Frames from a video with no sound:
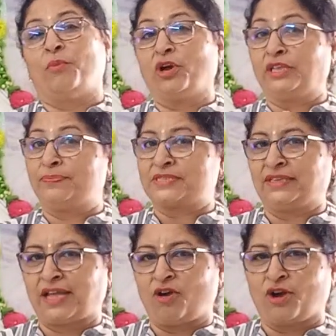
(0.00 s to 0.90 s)
बहुत ही
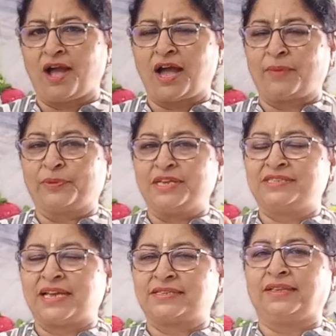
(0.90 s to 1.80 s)
पसंद आया होगा आपकी
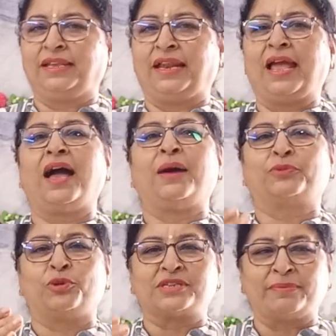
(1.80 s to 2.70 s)
जैसा दिल है आप
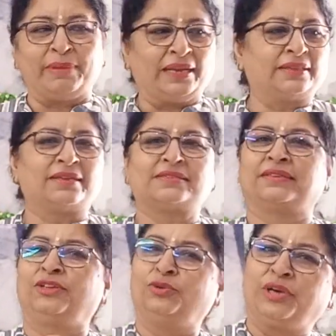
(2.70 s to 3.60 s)
थोड़ा सा मेहनत कर
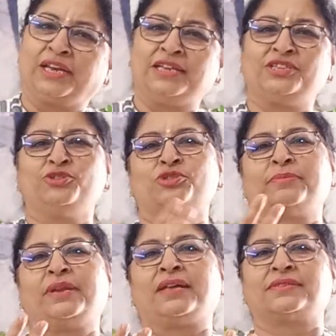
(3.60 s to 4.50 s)
सकते हैं तो घर की चीज़ों से
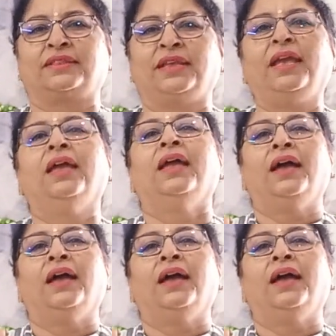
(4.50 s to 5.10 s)
बना सकते हैं